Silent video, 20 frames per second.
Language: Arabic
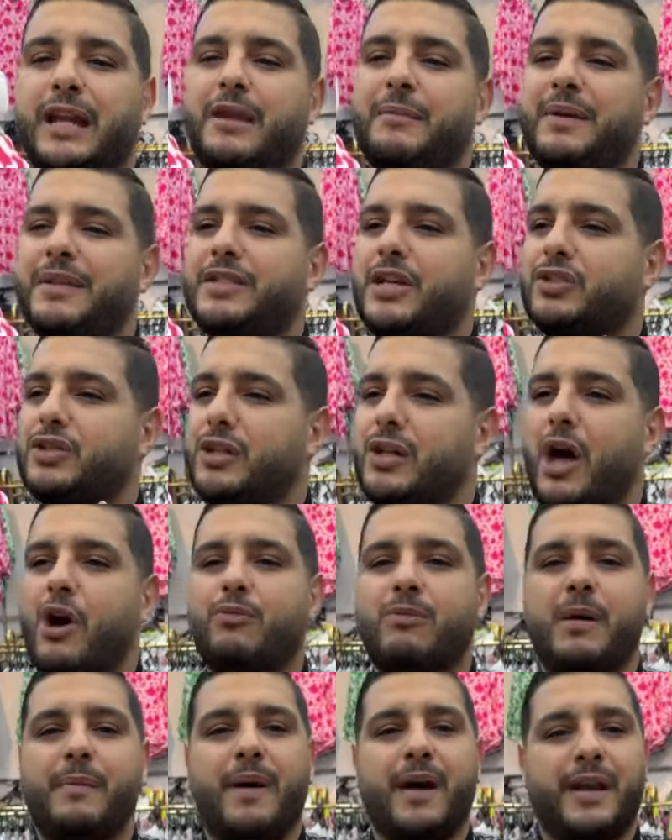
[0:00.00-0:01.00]
لي ميساج
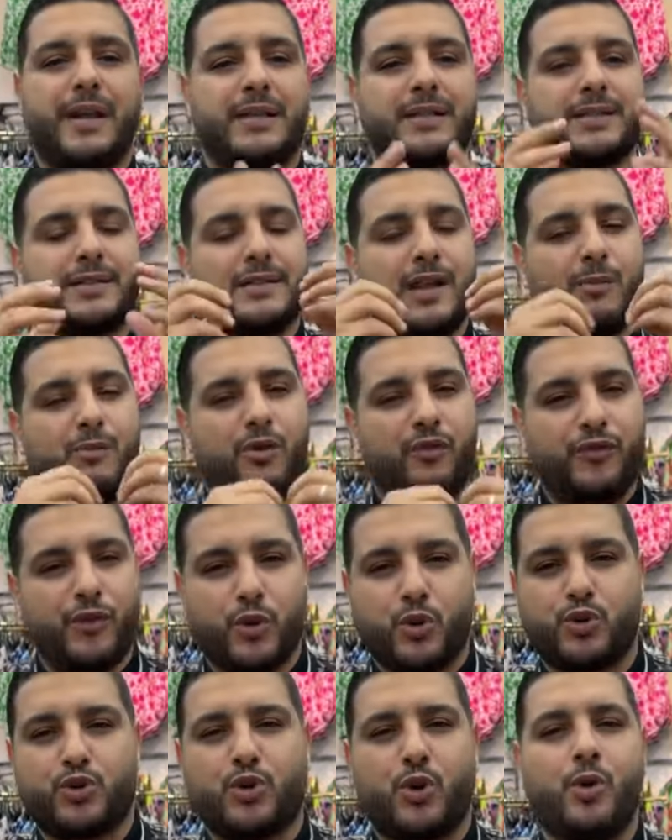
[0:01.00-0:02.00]
اللهم بارك سا مو
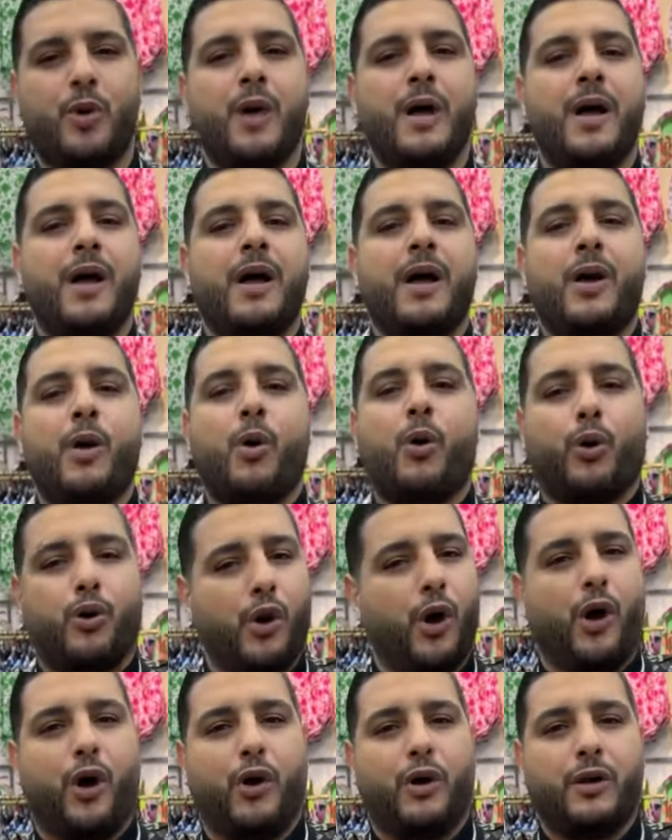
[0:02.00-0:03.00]
فيو شو او
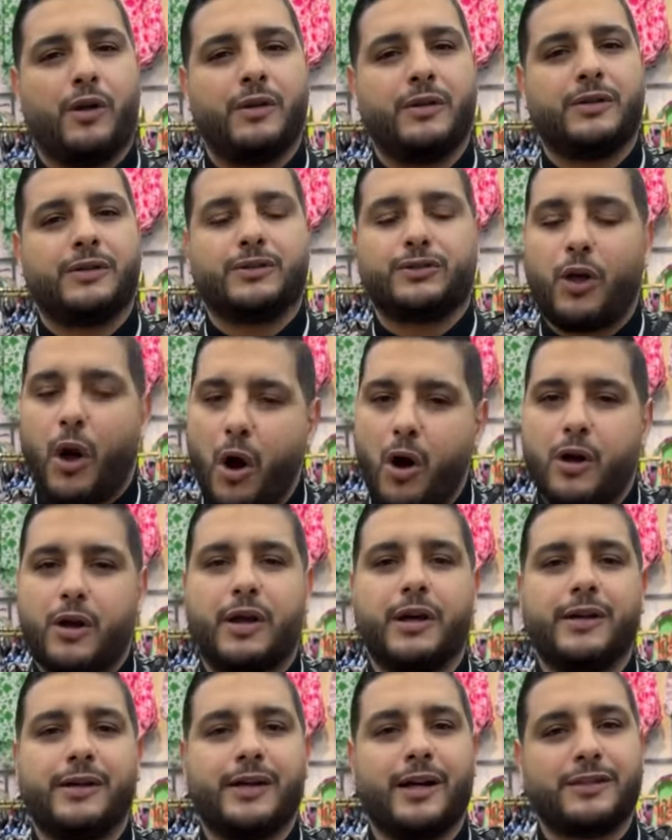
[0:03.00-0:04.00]
كور دونك
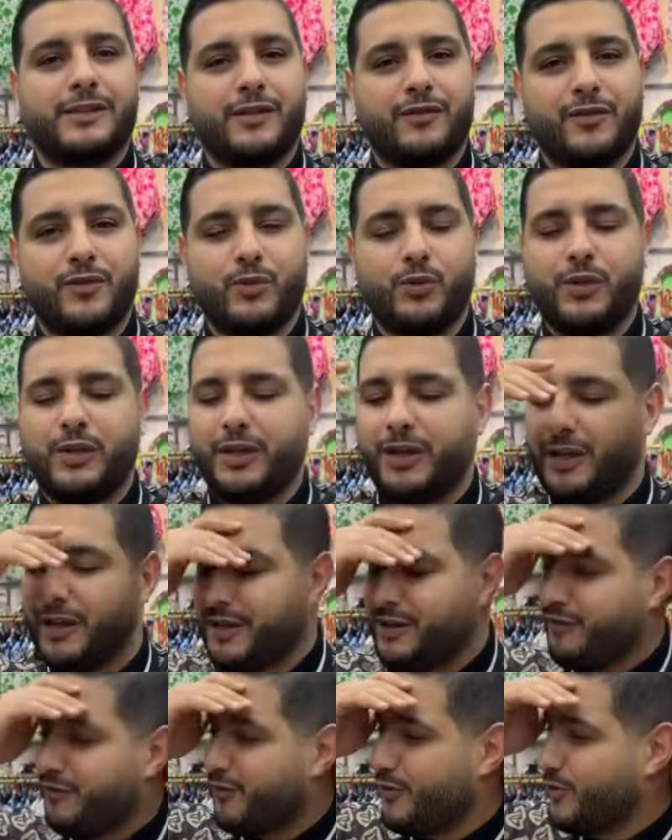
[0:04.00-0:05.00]
يهضر فرو
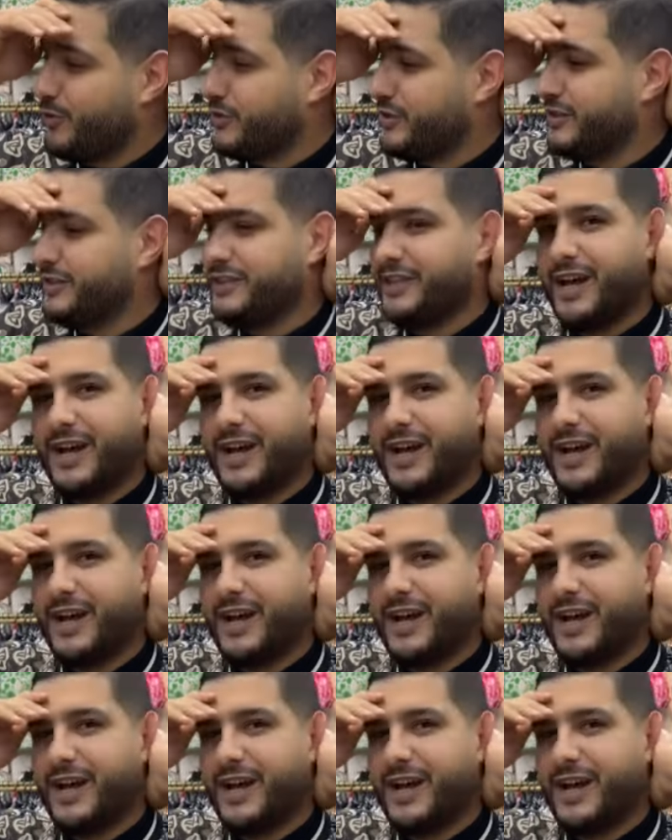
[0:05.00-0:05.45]
يا فرونسي سي